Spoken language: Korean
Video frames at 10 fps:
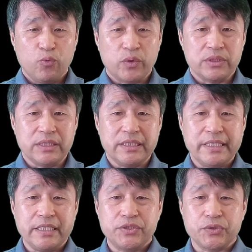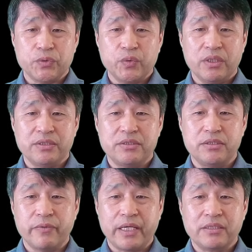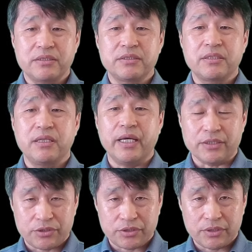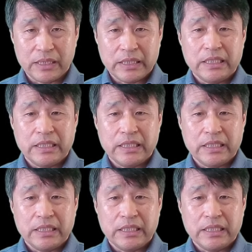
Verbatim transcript: Would lead to a direct clash.